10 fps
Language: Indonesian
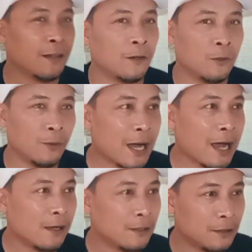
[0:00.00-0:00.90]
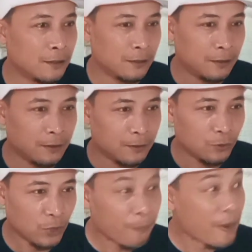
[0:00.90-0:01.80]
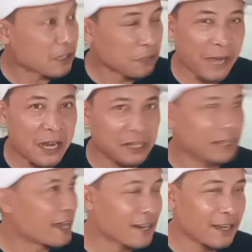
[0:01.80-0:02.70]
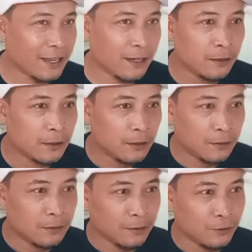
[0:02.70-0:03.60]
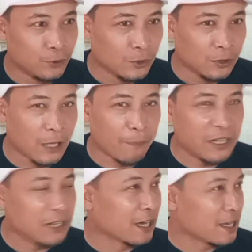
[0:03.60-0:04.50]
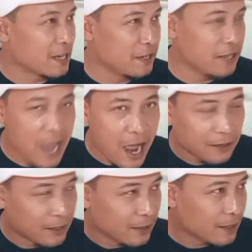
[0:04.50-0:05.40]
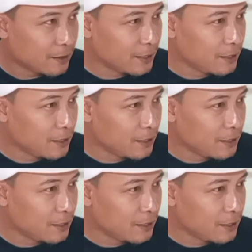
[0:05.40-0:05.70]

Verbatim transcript: Wah, tebak-tebakan negara ya. Tapi negara ini adanya di